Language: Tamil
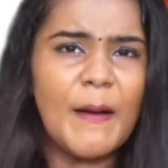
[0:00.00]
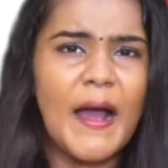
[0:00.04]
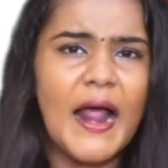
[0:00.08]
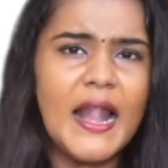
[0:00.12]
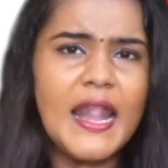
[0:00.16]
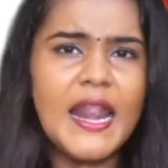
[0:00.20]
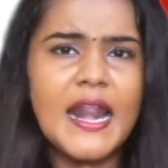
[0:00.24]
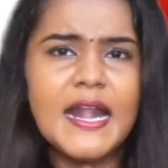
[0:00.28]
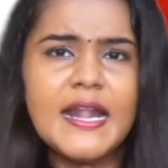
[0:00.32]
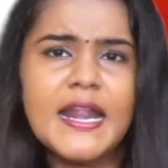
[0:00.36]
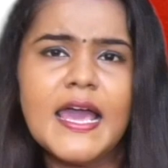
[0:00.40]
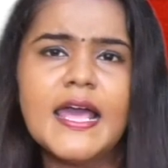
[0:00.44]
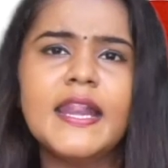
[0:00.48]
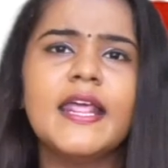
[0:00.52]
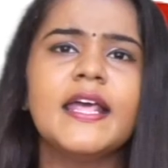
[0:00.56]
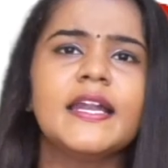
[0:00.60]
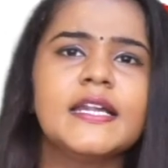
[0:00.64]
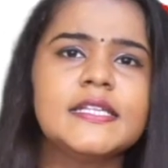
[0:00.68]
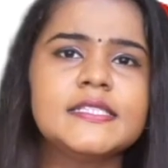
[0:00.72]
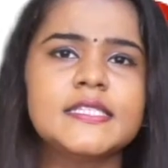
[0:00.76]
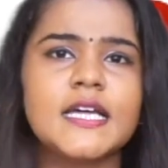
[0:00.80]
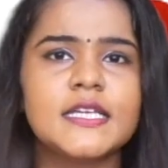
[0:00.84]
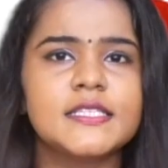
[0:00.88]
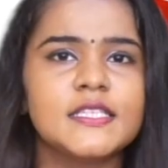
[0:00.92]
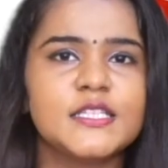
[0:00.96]
பல நிறைய
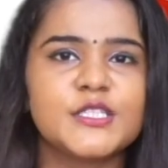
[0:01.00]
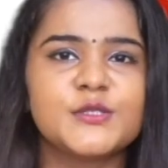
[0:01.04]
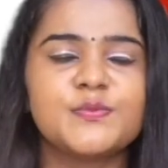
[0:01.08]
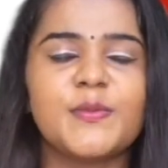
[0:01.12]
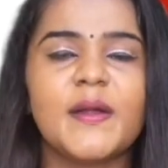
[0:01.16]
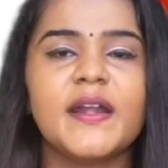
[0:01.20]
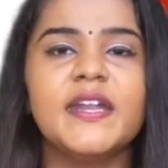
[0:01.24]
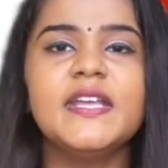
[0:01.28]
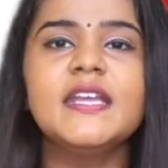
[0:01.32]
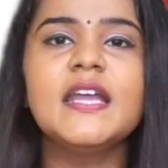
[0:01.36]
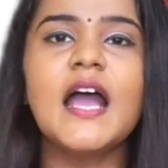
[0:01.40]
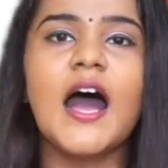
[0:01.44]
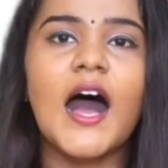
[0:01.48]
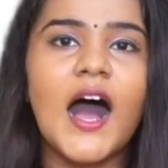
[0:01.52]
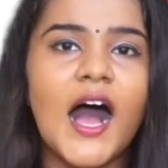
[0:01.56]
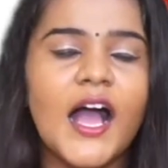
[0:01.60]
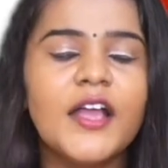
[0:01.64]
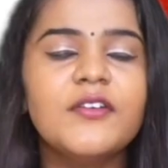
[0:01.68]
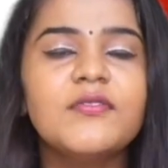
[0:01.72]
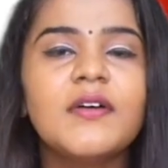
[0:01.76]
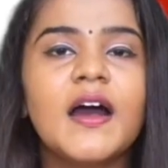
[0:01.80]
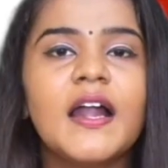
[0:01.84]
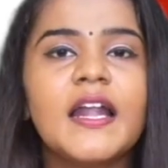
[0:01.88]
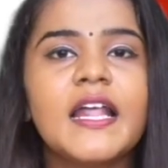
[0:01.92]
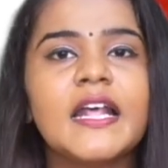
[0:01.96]
ரிசர்ச்சஸ் பண்ணி
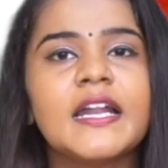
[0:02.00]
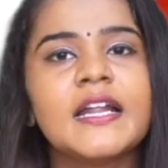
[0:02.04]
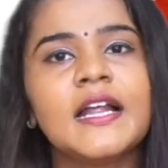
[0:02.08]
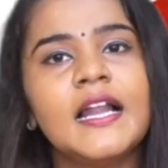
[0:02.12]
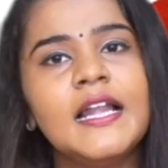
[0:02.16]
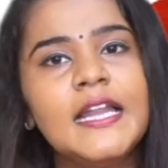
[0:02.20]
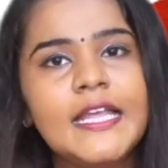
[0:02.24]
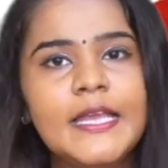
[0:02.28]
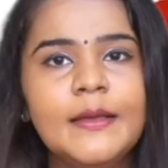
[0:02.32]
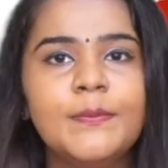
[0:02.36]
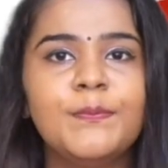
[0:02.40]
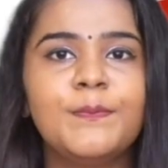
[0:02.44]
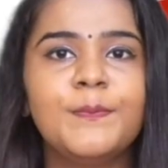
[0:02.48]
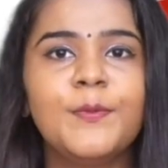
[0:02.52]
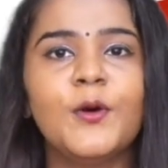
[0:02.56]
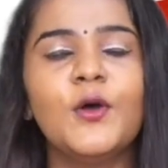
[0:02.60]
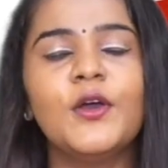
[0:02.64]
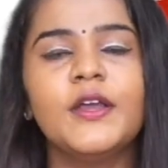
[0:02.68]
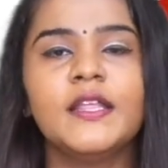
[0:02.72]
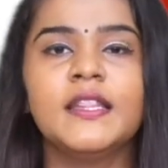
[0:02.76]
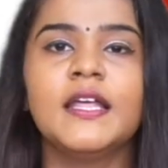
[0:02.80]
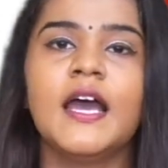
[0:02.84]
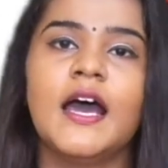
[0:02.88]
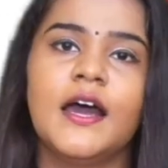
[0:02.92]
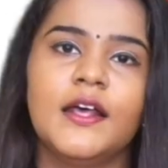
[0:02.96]
ஆய்வாளர்கள்
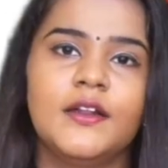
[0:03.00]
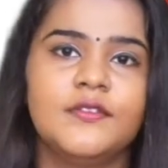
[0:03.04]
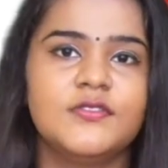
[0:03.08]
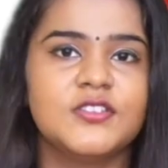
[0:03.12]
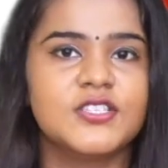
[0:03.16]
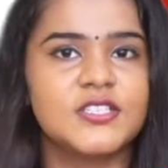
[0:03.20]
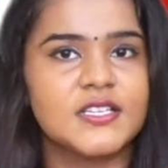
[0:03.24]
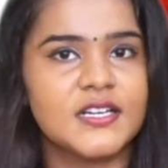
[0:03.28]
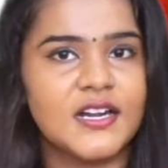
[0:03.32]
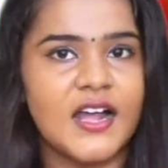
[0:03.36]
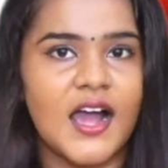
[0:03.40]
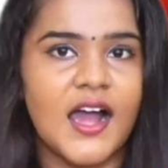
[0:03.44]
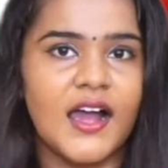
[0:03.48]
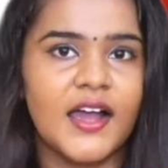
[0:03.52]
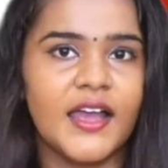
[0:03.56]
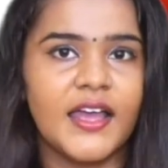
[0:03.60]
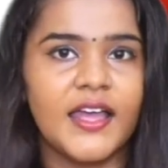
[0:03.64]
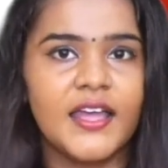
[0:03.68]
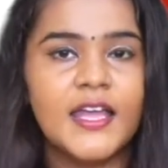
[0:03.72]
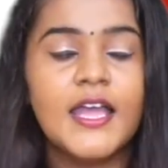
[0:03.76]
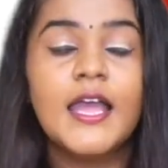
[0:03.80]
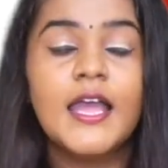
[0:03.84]
இப்போ இதை அறிவிச்சிருக்காங்க